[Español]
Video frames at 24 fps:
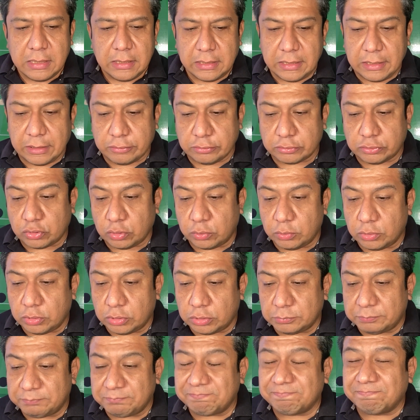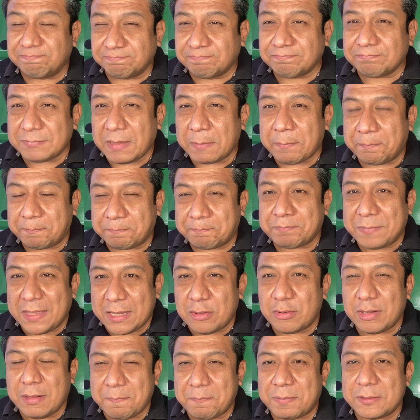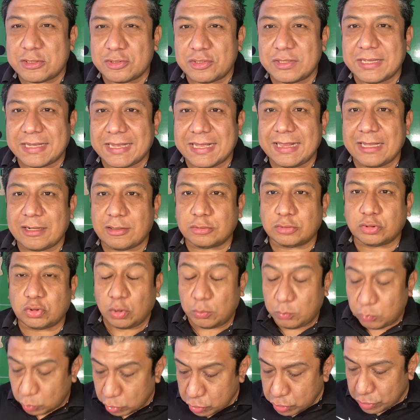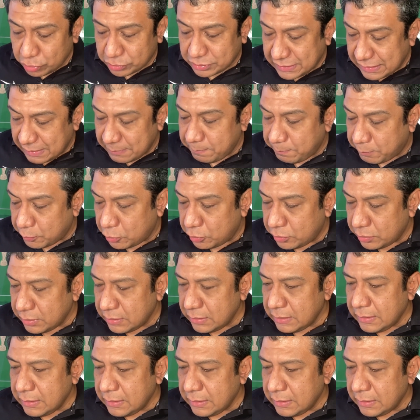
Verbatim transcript: Le costó, me tengo la impresión de que le costó mucho tiempo